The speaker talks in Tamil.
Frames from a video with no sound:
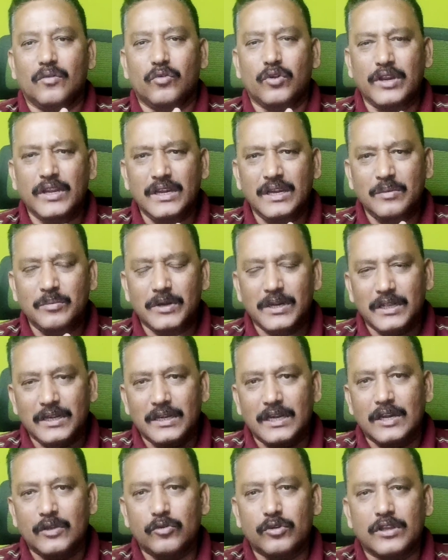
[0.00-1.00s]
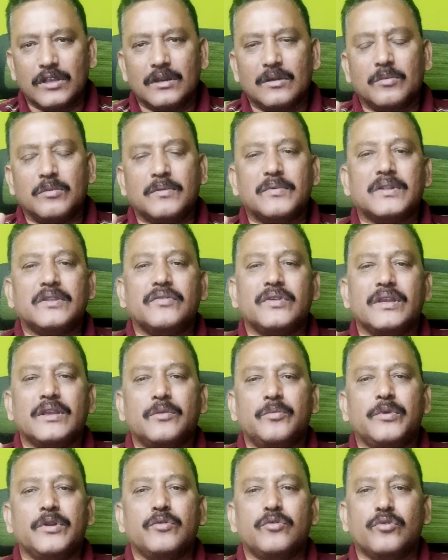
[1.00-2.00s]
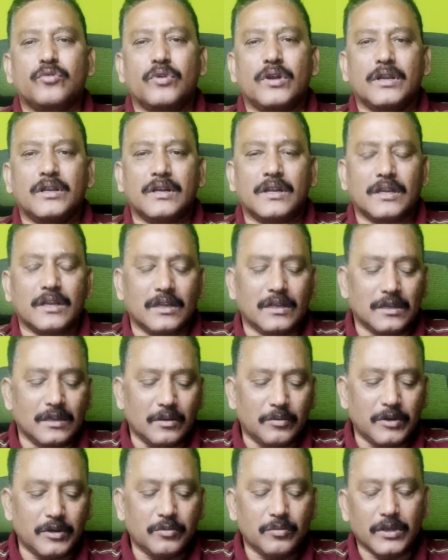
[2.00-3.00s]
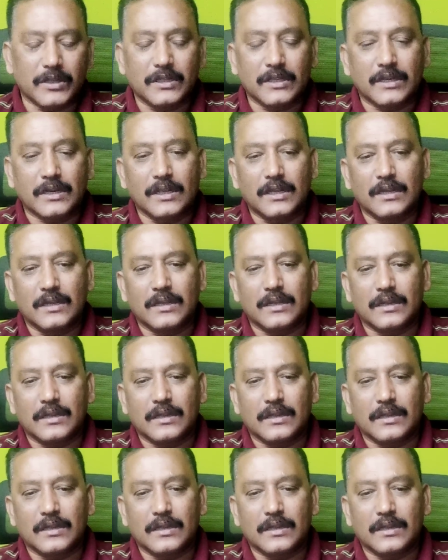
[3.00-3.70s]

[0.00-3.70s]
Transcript: ஒருங்கிணைப்பாளர் இணை ஒருங்கிணைப்பாளர் பதவியை எப்படி உருவாக்குனாங்க அப்படின்னு பார்த்தீங்கன்னா